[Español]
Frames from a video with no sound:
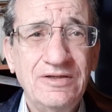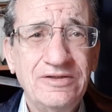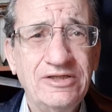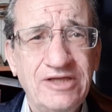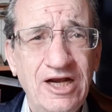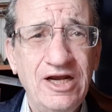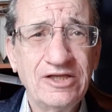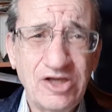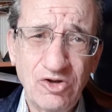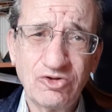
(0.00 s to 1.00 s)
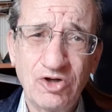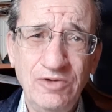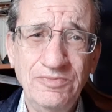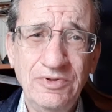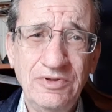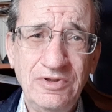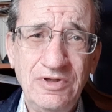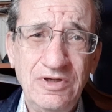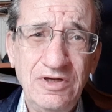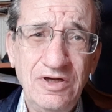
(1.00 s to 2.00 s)
decirle, señor Trump,
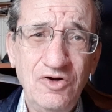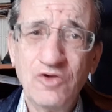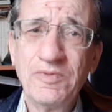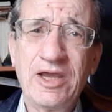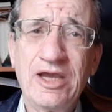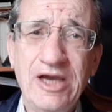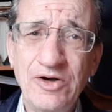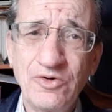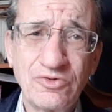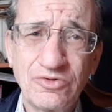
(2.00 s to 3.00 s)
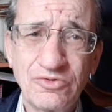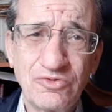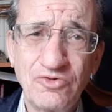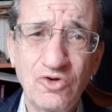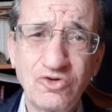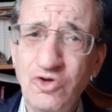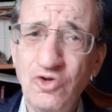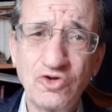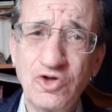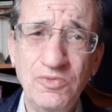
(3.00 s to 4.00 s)
los mexicanos no
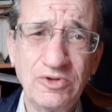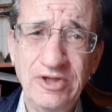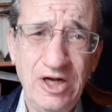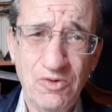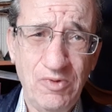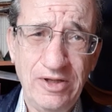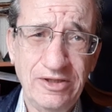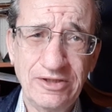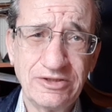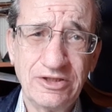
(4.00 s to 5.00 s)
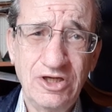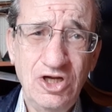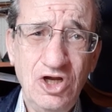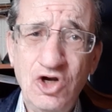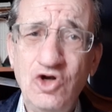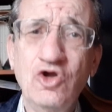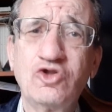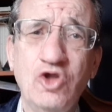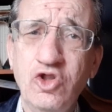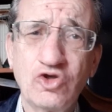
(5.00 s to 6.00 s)
todos somos delincuentes, no
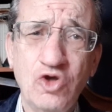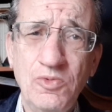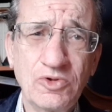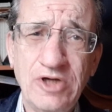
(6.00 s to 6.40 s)
todos somos